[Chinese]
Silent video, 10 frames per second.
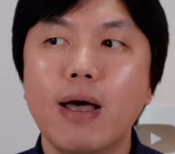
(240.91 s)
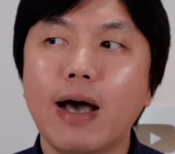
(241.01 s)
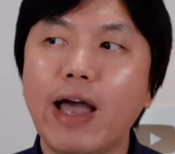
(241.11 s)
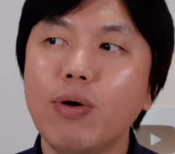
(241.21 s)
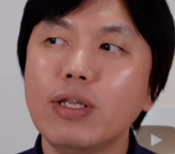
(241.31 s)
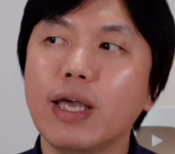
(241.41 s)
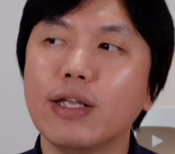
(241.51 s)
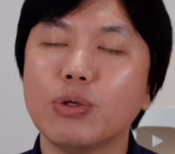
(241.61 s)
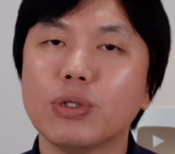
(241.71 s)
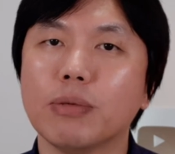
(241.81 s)
还有一
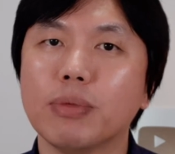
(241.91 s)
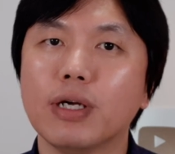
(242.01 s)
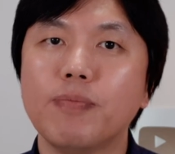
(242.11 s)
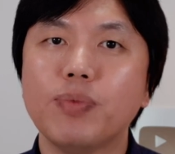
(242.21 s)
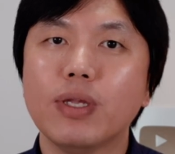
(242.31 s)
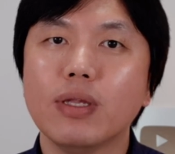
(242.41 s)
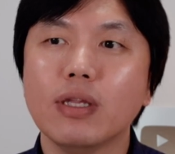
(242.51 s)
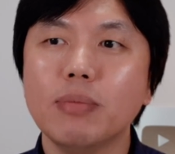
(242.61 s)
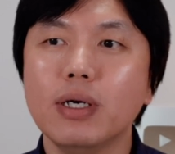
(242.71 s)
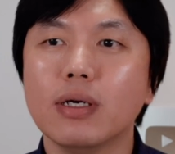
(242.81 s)
点就是什么呢？
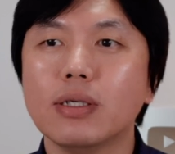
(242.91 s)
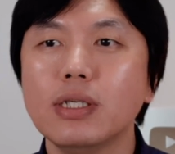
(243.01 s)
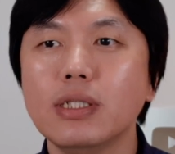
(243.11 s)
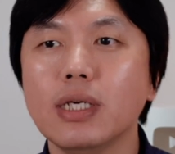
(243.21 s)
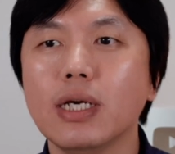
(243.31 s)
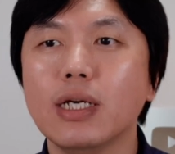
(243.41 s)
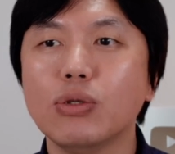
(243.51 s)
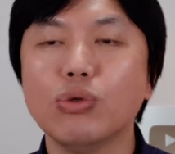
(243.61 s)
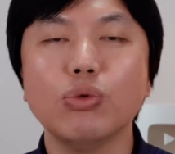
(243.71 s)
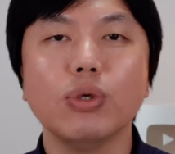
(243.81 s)
那么这些
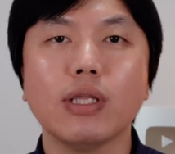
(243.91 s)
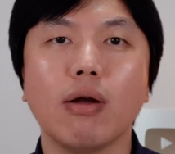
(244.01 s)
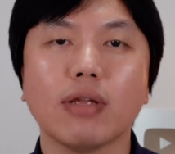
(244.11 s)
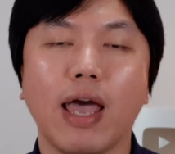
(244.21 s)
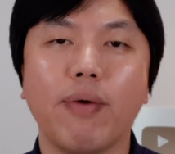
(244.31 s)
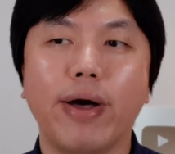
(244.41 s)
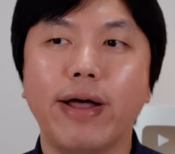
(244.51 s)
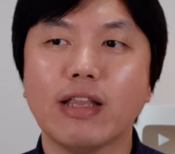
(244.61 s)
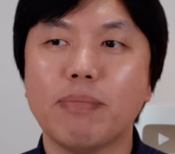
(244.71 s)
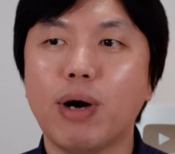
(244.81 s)
军队到了台
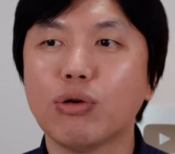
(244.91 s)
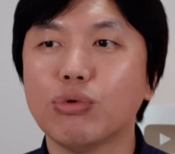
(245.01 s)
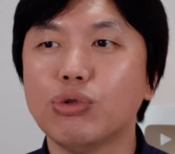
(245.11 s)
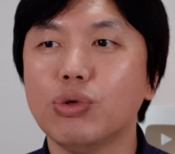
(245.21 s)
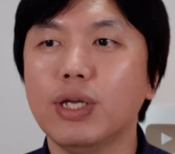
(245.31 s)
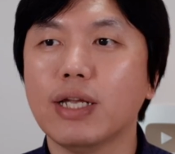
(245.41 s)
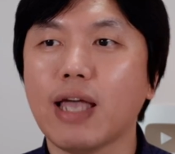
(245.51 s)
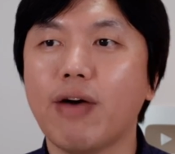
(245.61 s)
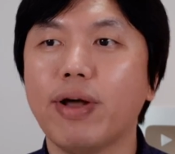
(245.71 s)
湾，他帮助训练台